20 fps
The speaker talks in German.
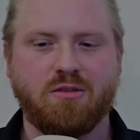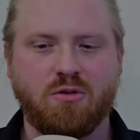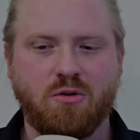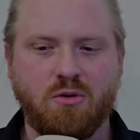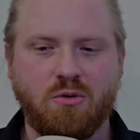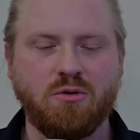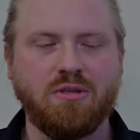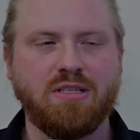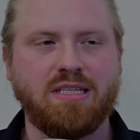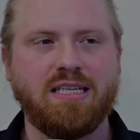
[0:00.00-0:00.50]

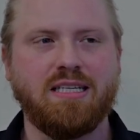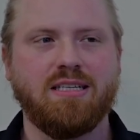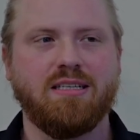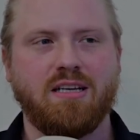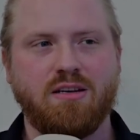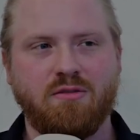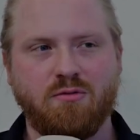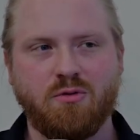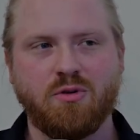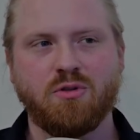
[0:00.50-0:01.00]
Kundin
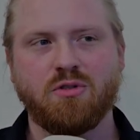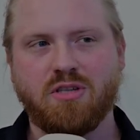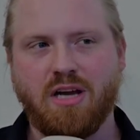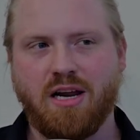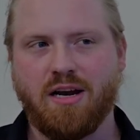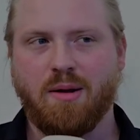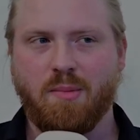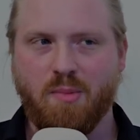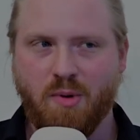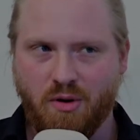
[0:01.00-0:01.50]
den Wunsch
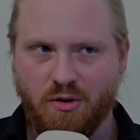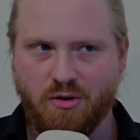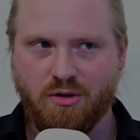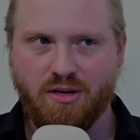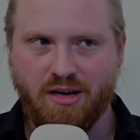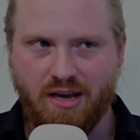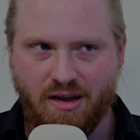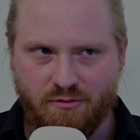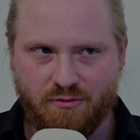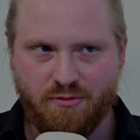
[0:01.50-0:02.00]
einer
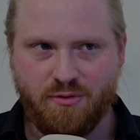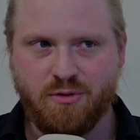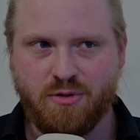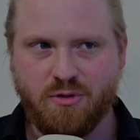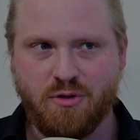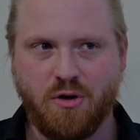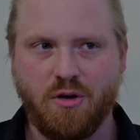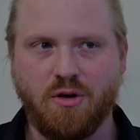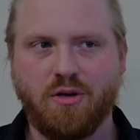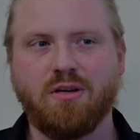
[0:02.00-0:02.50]
Perücke
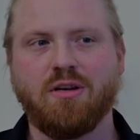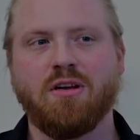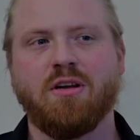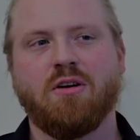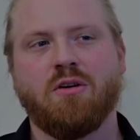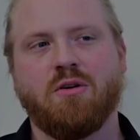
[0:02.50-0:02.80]
erfüllen können